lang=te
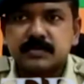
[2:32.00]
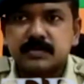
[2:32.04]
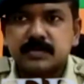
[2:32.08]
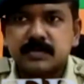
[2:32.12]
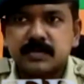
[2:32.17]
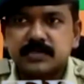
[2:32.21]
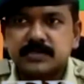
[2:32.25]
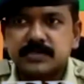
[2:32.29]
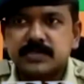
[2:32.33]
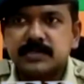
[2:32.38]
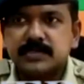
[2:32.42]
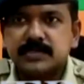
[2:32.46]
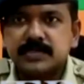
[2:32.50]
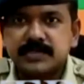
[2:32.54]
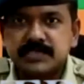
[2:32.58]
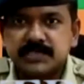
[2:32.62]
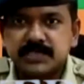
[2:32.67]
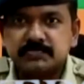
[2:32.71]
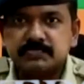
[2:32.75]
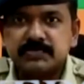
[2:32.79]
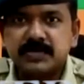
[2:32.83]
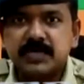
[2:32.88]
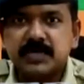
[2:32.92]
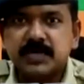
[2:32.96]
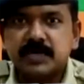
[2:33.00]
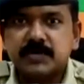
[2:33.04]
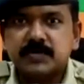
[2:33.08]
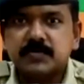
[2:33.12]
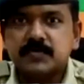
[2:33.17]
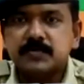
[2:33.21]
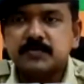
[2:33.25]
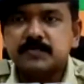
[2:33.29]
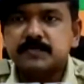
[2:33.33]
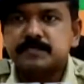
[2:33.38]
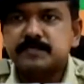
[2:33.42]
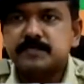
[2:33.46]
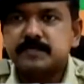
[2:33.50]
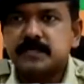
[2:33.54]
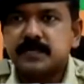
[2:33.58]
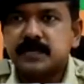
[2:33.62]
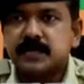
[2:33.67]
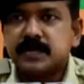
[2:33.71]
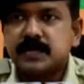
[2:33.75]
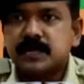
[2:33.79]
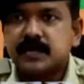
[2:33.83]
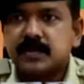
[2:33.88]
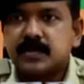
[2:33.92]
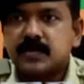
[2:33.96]
రాష్ట్ర డీజీపీ గారు
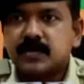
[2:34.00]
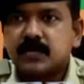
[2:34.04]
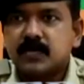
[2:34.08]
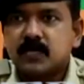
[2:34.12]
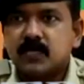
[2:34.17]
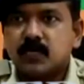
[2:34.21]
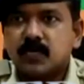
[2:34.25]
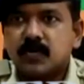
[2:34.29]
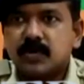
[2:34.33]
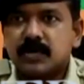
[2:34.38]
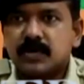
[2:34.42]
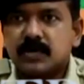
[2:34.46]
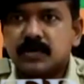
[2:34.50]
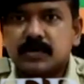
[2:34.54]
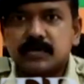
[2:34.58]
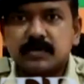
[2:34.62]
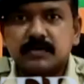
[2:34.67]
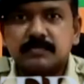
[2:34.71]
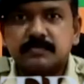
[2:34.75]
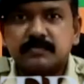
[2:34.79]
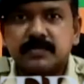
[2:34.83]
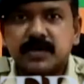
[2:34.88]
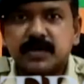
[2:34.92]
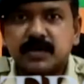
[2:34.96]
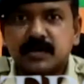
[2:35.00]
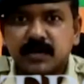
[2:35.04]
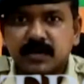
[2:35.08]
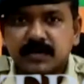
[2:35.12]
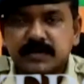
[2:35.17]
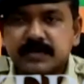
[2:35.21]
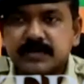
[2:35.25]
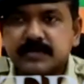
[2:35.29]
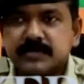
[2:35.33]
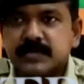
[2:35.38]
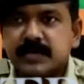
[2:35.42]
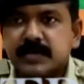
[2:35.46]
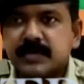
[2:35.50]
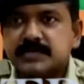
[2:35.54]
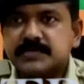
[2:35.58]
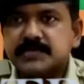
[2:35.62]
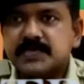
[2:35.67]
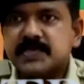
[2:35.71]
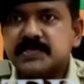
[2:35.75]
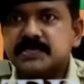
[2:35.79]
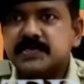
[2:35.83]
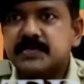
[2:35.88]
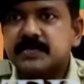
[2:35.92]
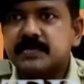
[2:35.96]
ఒక ప్రణాళిక తయారు
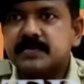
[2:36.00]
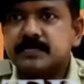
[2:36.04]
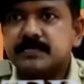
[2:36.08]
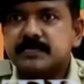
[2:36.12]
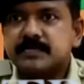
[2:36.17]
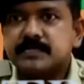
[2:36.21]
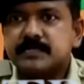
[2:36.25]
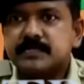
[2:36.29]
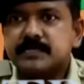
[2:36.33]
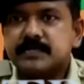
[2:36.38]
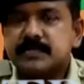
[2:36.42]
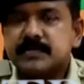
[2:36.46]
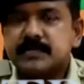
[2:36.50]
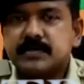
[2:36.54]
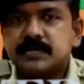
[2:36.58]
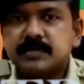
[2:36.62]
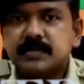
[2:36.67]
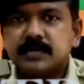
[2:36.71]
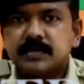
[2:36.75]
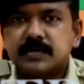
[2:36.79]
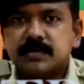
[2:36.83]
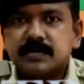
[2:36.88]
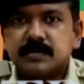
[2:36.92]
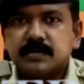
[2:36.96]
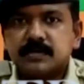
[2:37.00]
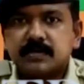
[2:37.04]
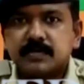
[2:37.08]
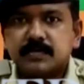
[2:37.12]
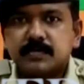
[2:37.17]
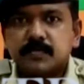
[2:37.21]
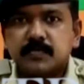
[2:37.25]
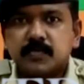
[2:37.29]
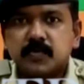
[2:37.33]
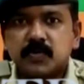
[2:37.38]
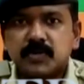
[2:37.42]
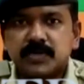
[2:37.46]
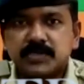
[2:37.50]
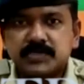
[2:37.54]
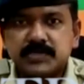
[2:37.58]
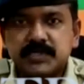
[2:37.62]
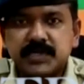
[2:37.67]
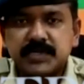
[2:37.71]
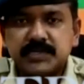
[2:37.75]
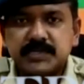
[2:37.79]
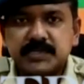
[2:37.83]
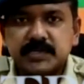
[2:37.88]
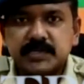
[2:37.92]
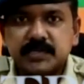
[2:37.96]
చేసి పోలీస్
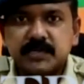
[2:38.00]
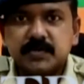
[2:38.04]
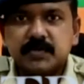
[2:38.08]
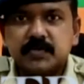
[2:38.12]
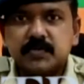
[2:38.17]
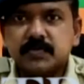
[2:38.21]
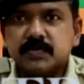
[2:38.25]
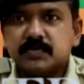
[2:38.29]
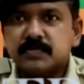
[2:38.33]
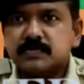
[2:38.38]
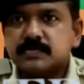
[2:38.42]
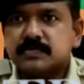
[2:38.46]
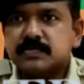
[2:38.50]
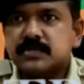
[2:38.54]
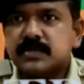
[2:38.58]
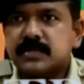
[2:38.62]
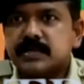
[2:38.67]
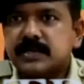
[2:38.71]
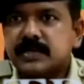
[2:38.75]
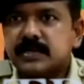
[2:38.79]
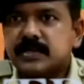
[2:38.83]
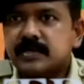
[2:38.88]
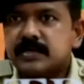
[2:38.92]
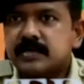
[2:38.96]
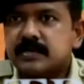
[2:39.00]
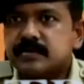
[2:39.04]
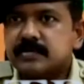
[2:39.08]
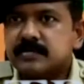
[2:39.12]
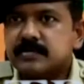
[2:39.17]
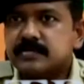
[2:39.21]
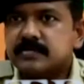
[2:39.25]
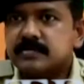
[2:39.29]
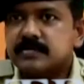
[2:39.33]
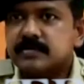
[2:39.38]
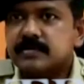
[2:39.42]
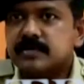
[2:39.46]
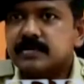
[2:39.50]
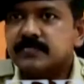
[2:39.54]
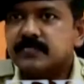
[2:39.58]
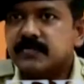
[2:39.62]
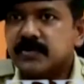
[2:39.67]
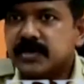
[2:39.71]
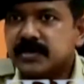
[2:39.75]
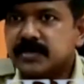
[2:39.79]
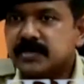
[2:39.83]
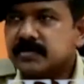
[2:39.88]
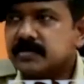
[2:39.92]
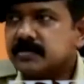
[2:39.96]
స్టేషన్లో జరిగే
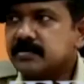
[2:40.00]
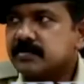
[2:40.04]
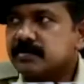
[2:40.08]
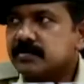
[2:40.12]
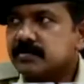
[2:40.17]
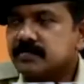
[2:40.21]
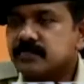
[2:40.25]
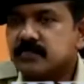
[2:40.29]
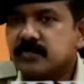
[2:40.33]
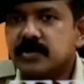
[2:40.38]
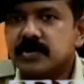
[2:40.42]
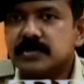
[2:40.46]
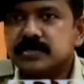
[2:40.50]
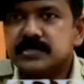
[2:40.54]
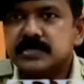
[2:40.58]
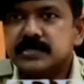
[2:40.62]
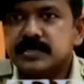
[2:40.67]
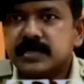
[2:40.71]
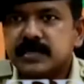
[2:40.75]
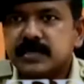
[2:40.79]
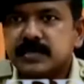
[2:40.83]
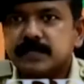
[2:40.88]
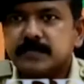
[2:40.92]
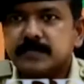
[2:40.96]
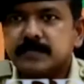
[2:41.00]
డిఫరెంట్ వర్క్స్ని